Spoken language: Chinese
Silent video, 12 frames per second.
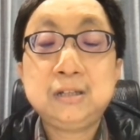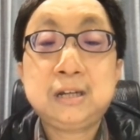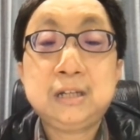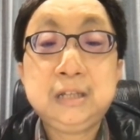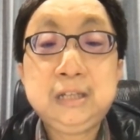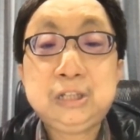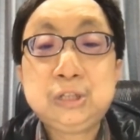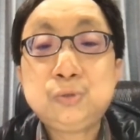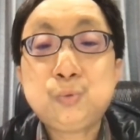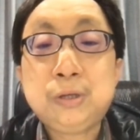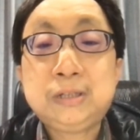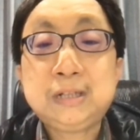你可能已经
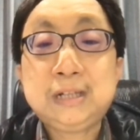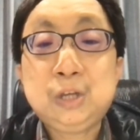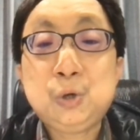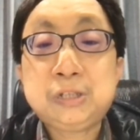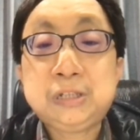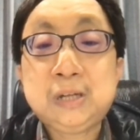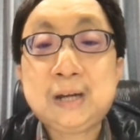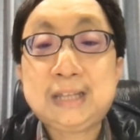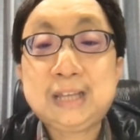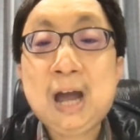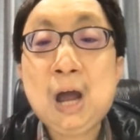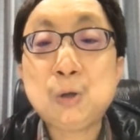对这个内容营销感
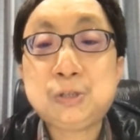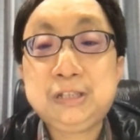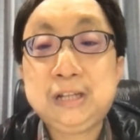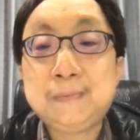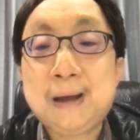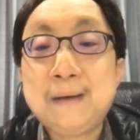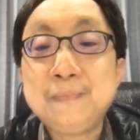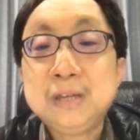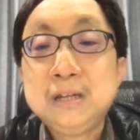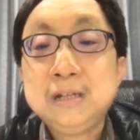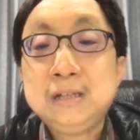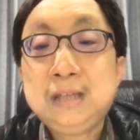到好奇了吧？
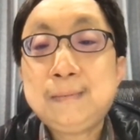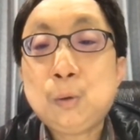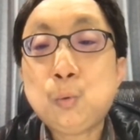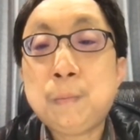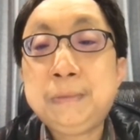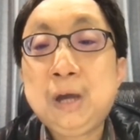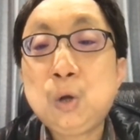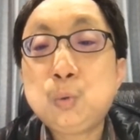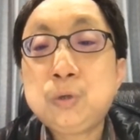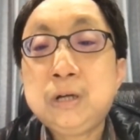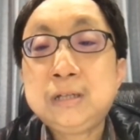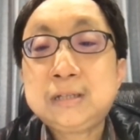那么我们要
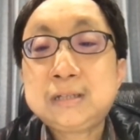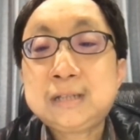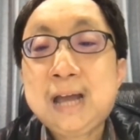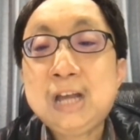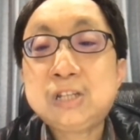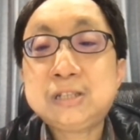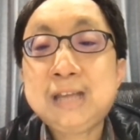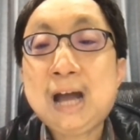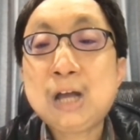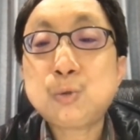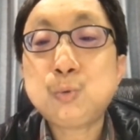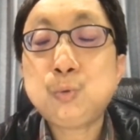如何开始
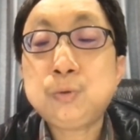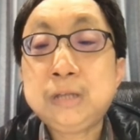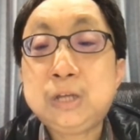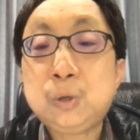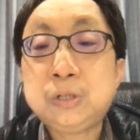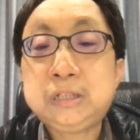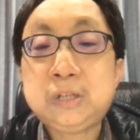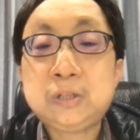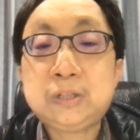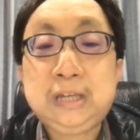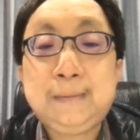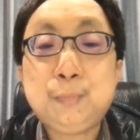踏出内容营销的
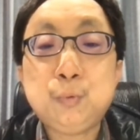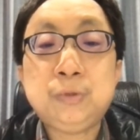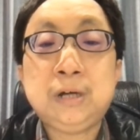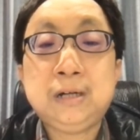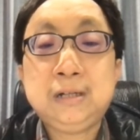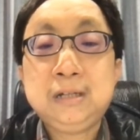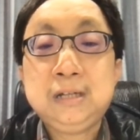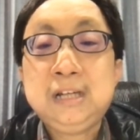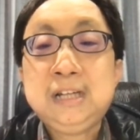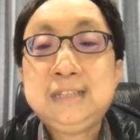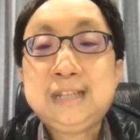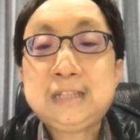第一步呢？
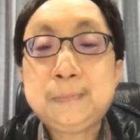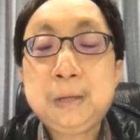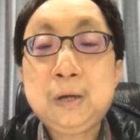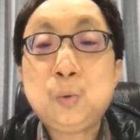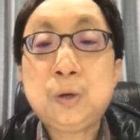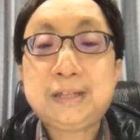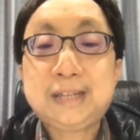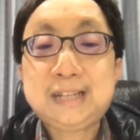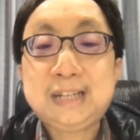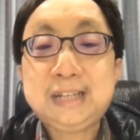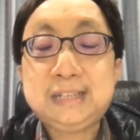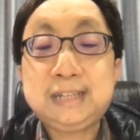在这边我给大
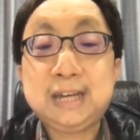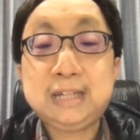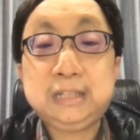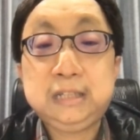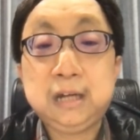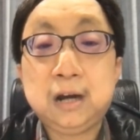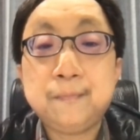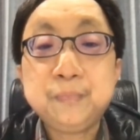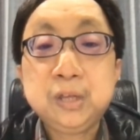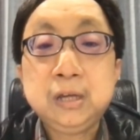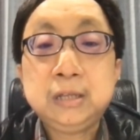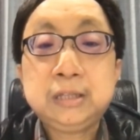家一些建议啊。
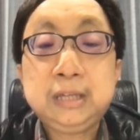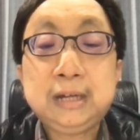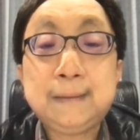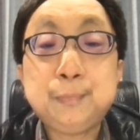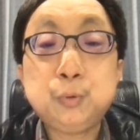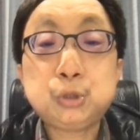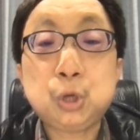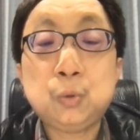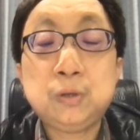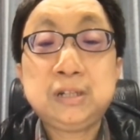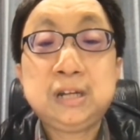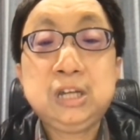第一个步
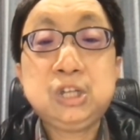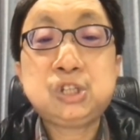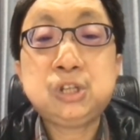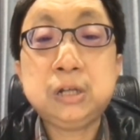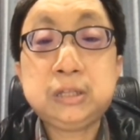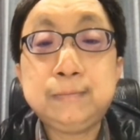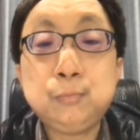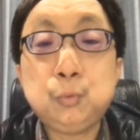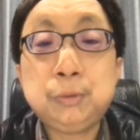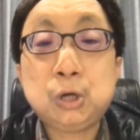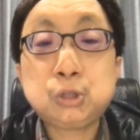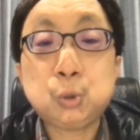骤可以设定目
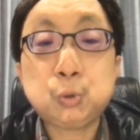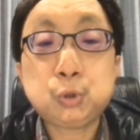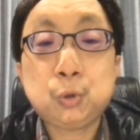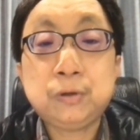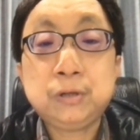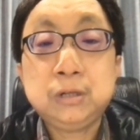标受众。